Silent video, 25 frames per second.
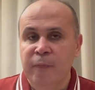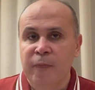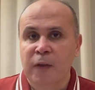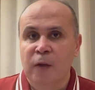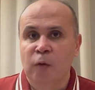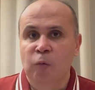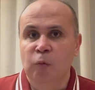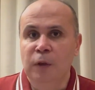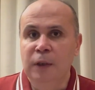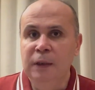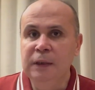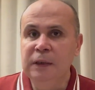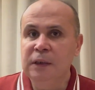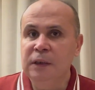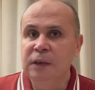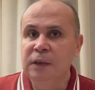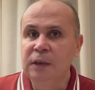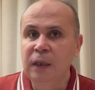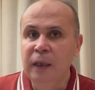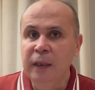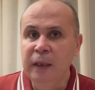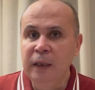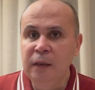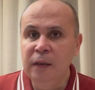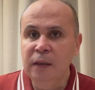وناس كتيرة
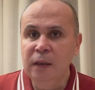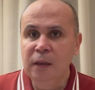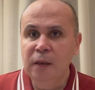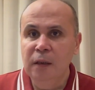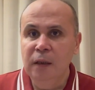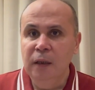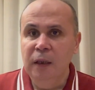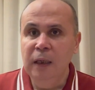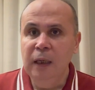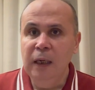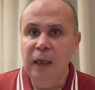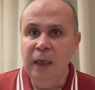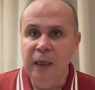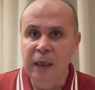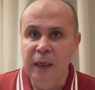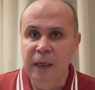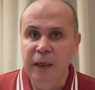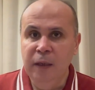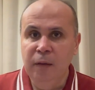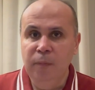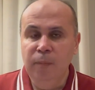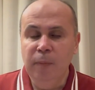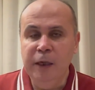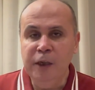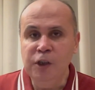جدا إلى
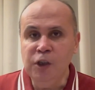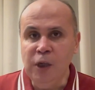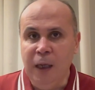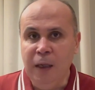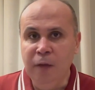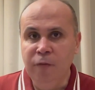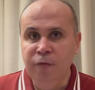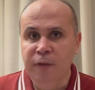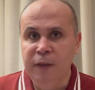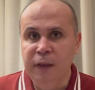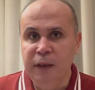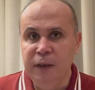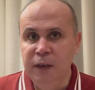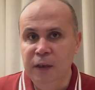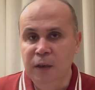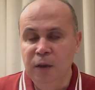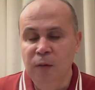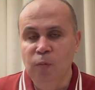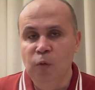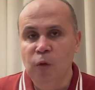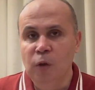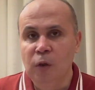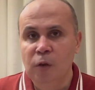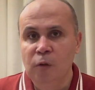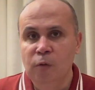الآن ما هيش عارفة يعني إيه
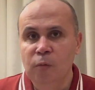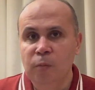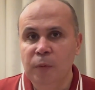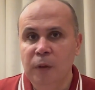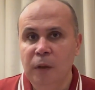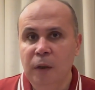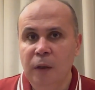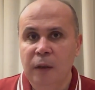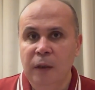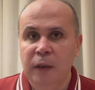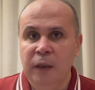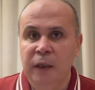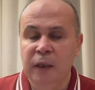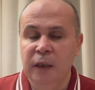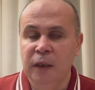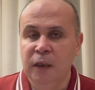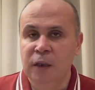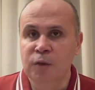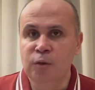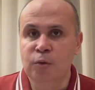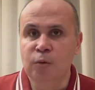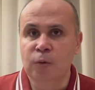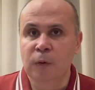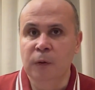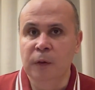مقاومة
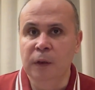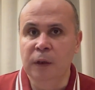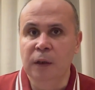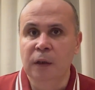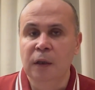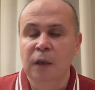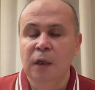للأنسولين